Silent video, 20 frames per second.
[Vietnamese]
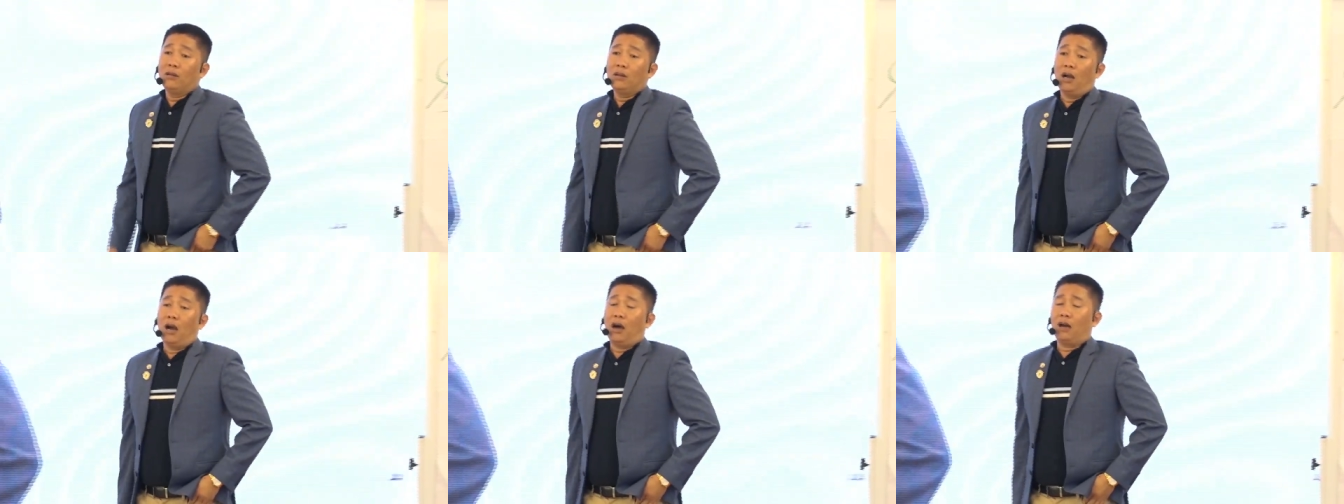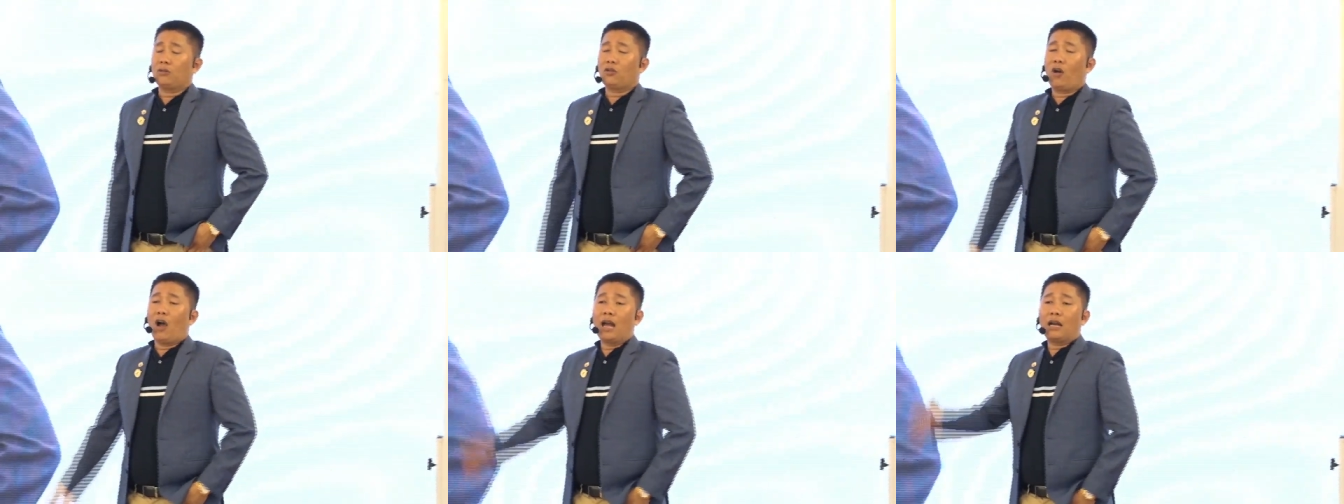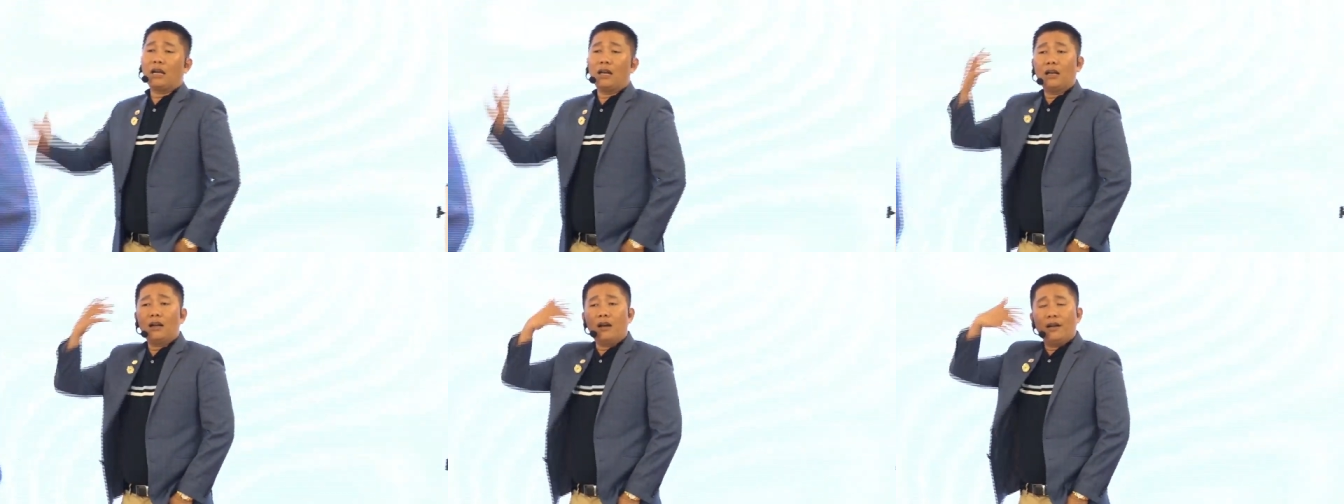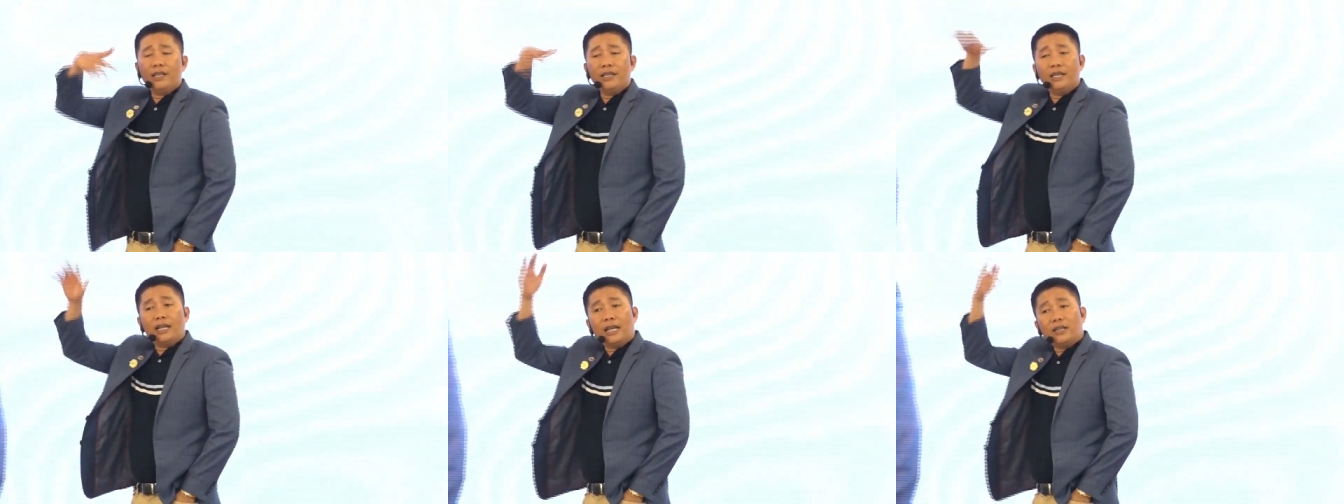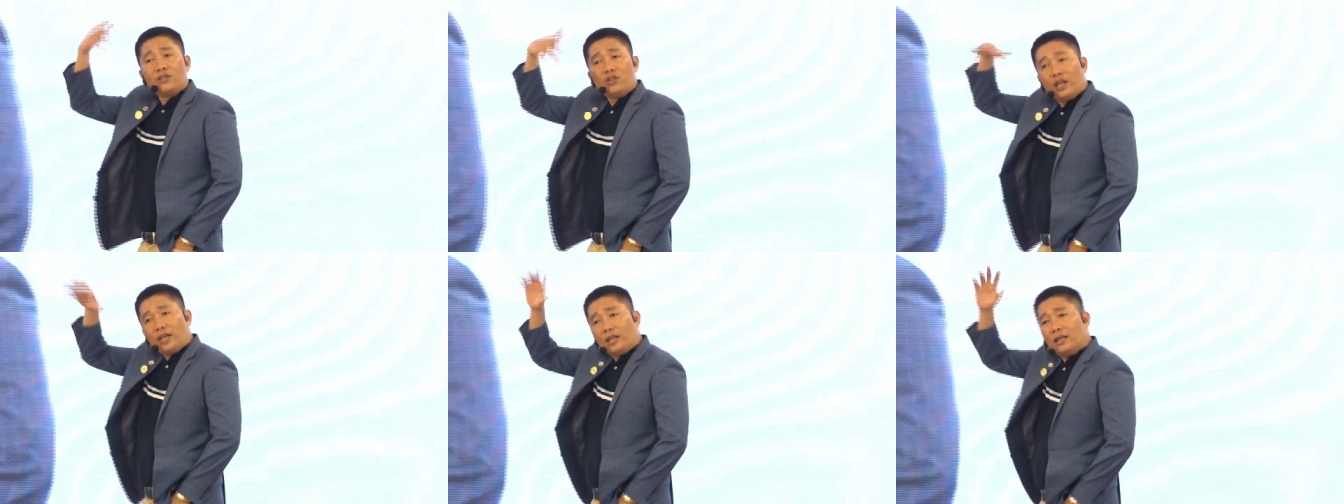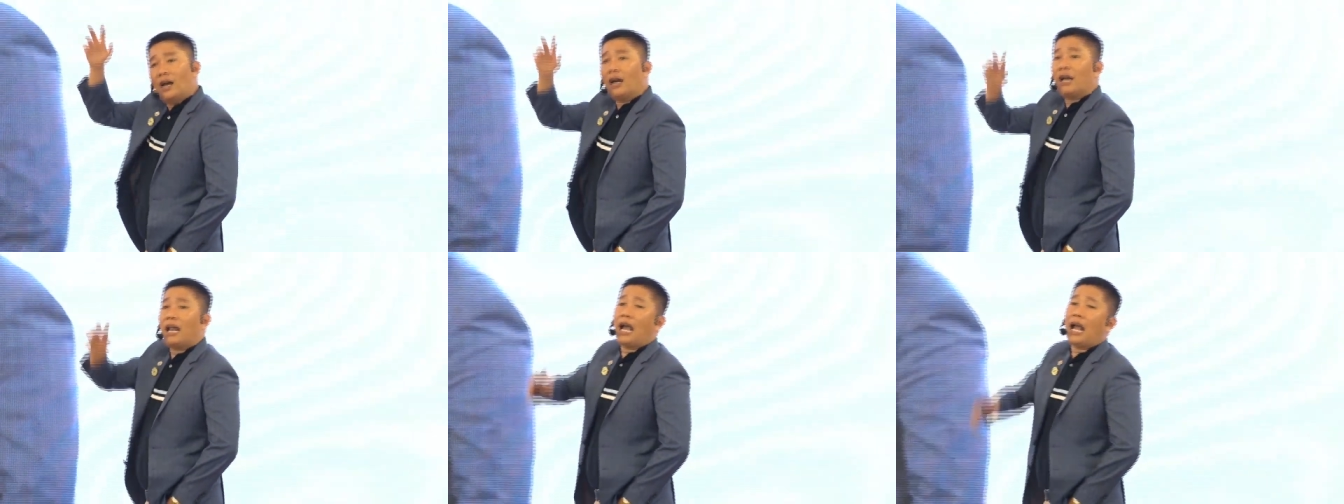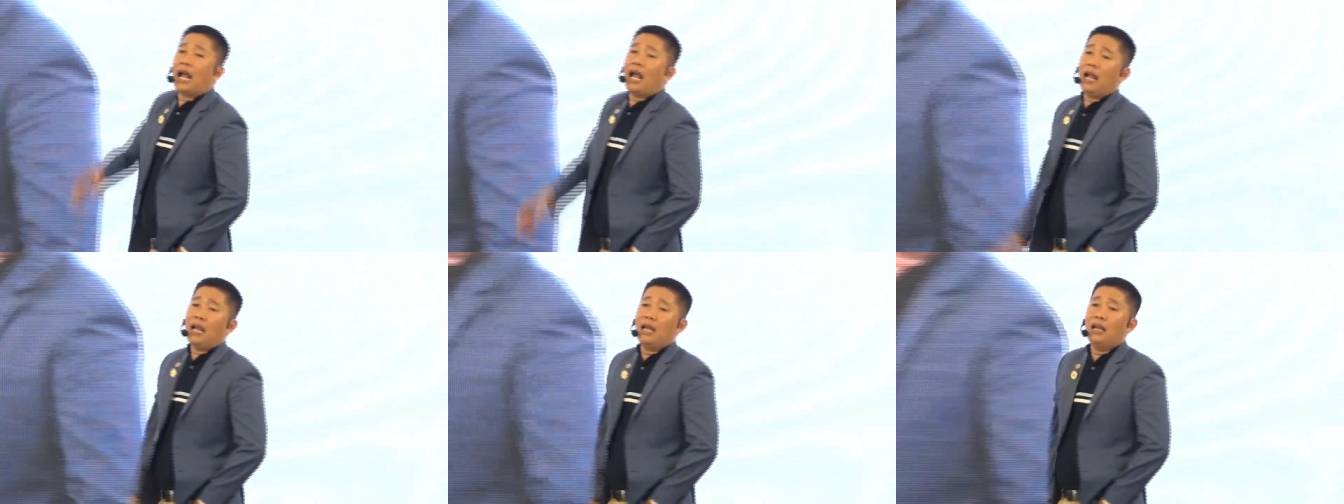Họ toàn là nói những cái chuyện gọi là